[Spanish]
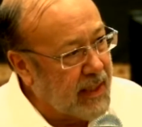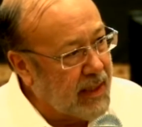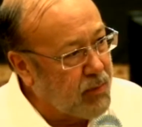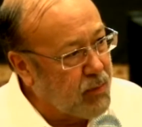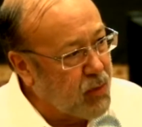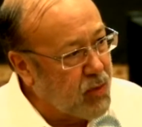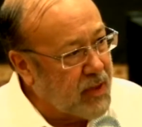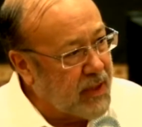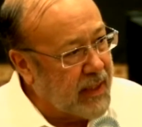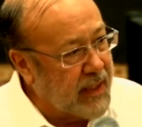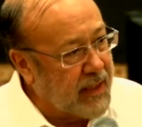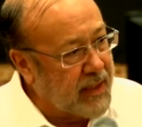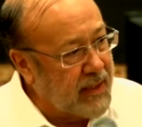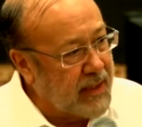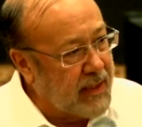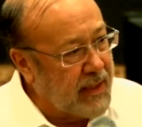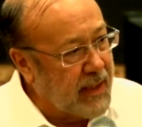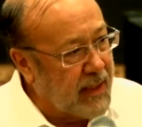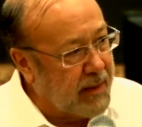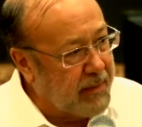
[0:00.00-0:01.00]
la mujer
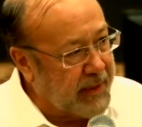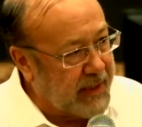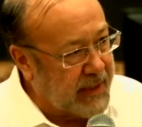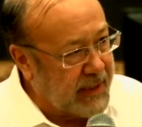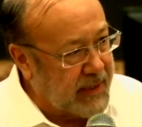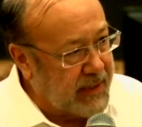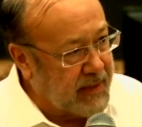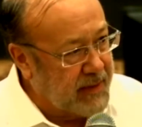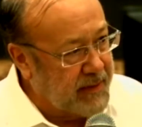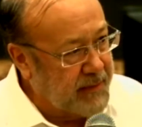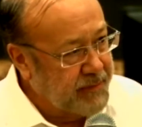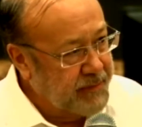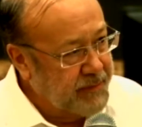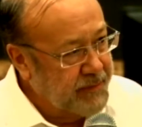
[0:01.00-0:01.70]
y la vejez.